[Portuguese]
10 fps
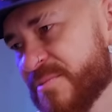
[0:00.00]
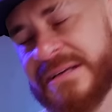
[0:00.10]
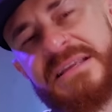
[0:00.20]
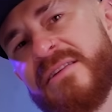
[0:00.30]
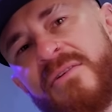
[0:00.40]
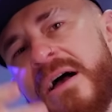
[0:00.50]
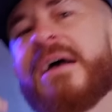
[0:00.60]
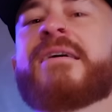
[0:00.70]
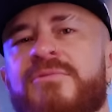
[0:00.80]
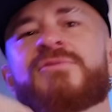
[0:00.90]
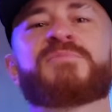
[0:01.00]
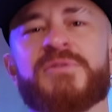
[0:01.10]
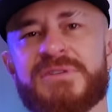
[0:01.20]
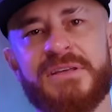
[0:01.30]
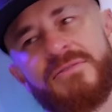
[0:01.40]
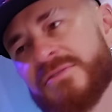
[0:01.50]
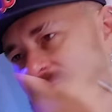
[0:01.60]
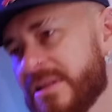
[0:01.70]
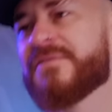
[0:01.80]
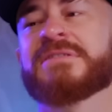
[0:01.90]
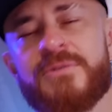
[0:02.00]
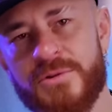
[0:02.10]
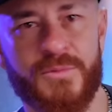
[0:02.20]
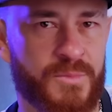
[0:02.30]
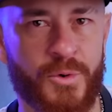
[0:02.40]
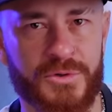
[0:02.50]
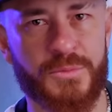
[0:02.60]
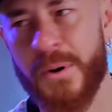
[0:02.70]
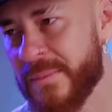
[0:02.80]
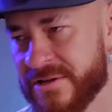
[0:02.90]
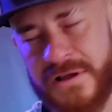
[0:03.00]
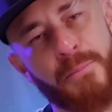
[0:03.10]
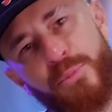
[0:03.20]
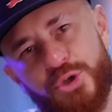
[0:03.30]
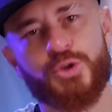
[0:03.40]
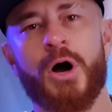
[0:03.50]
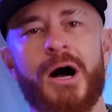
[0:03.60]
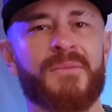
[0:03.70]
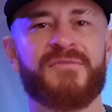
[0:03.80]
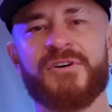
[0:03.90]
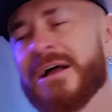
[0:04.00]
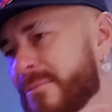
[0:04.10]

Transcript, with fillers: que o Marcelinho é um dos meus ídolos. Quando ele fazia gol do, contra o Palmeiras, caputo, óbvio.